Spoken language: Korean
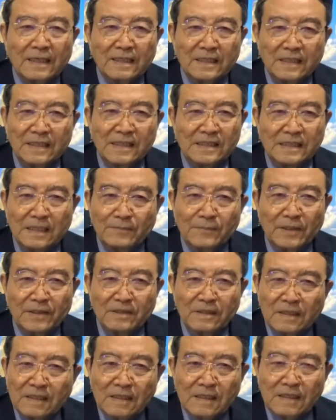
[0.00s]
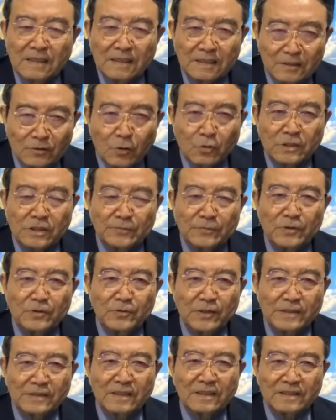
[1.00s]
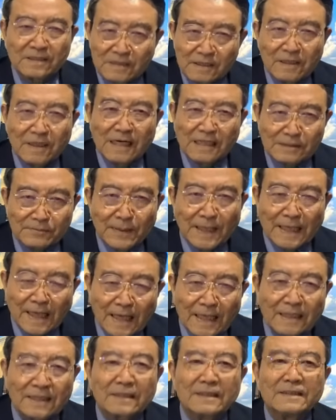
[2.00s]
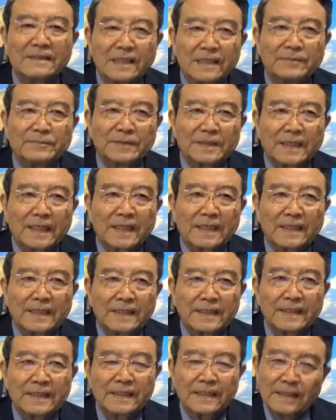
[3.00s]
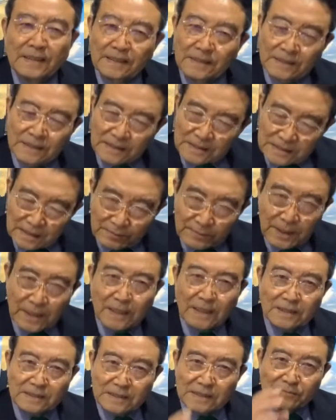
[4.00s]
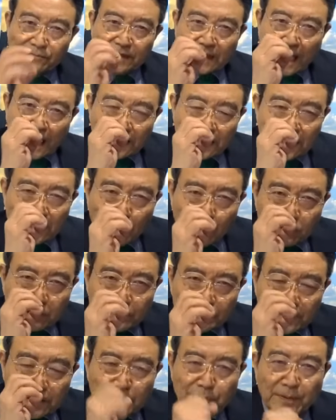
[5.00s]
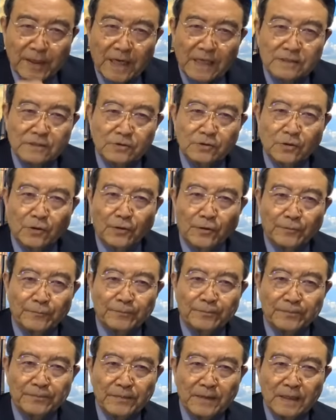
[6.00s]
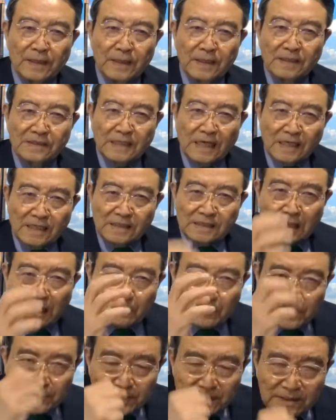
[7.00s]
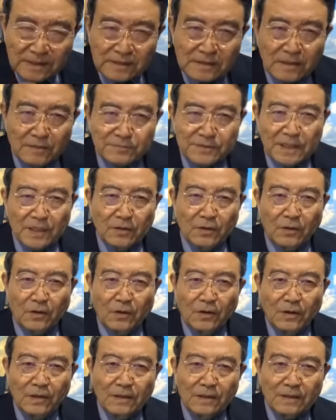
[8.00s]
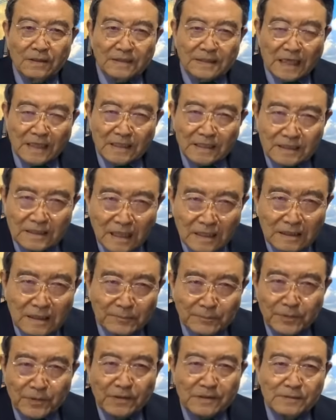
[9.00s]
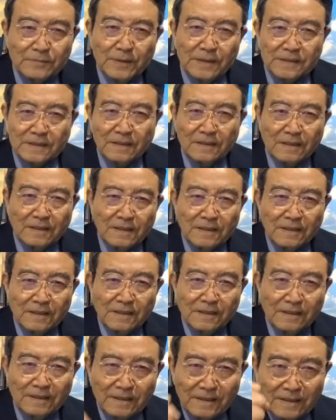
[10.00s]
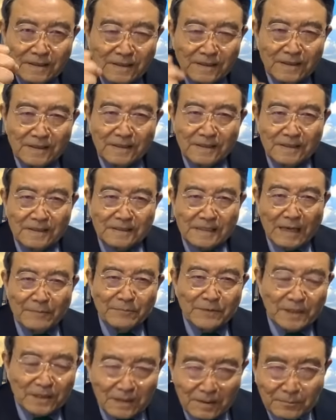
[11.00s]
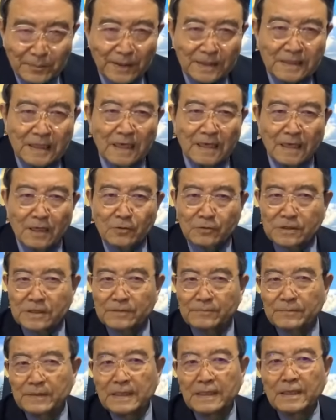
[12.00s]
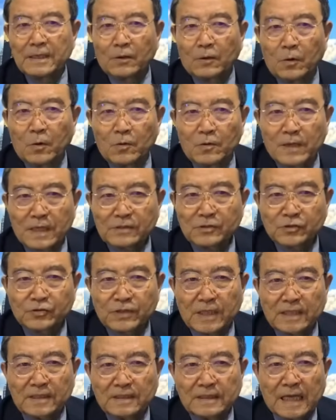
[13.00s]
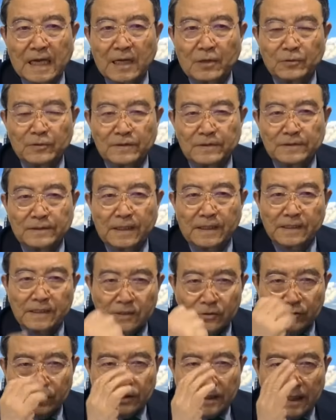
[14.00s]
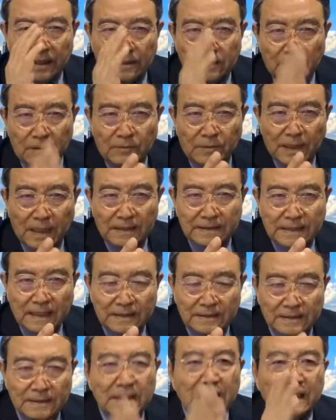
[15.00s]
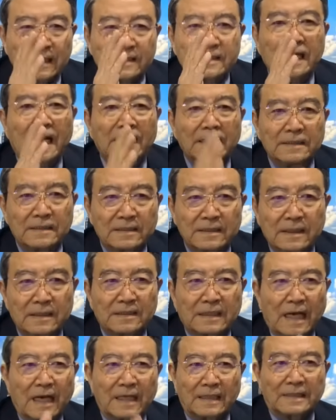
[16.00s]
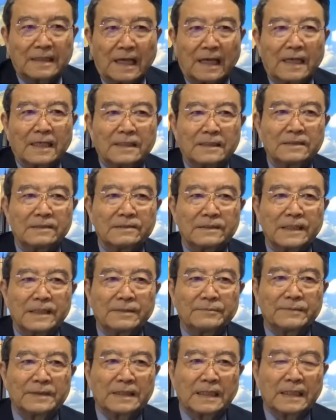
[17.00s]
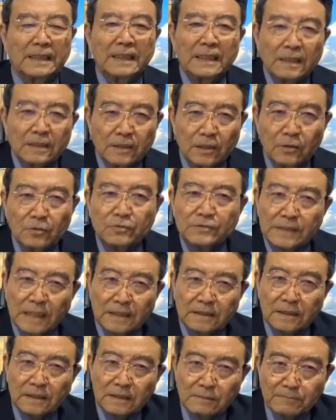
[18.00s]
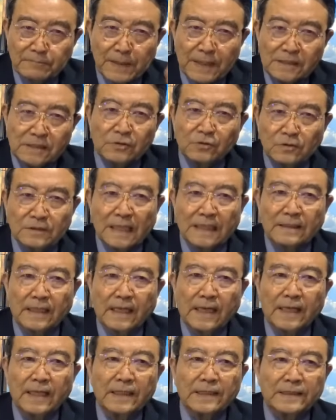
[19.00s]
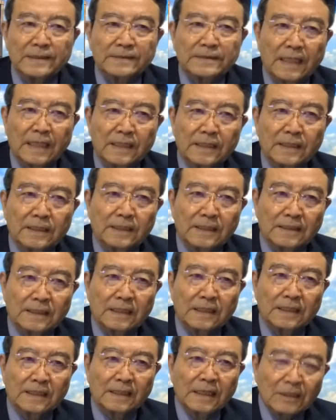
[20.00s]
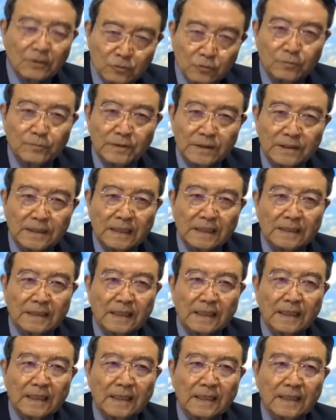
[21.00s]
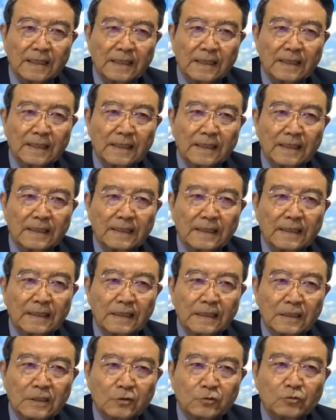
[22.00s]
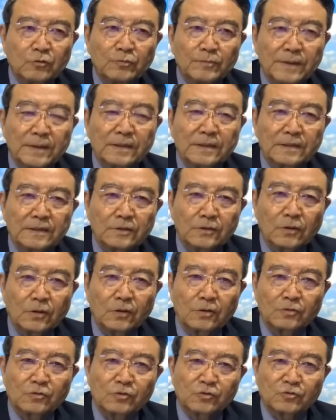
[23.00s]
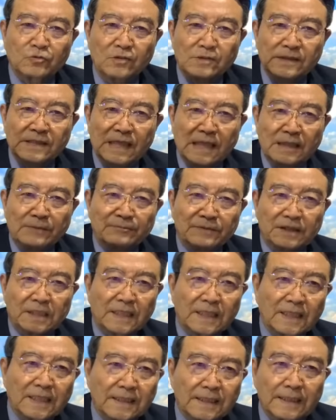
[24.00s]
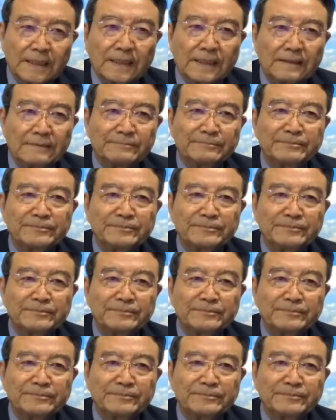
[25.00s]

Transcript: 이재명 욕심을 위해서 끌려가지 마라. 이런 얘기입니다. 이재명이가 지금 자기 욕심이 급해가지고 음, 자기 사법 리스크 없애고 자기 당대표 연임서 어? 이 3년을 버틸려고 지금 온갖 수작을 다 하고 있는데 이 수작에 넘어갔다는 자기들이 당한다. 이런 얘기입니다. 결국 자기네들 배지도 다 떼기, 떼게 된다. 이게 국민들한테. 예? 국민들은요, 주권자입니다. 예.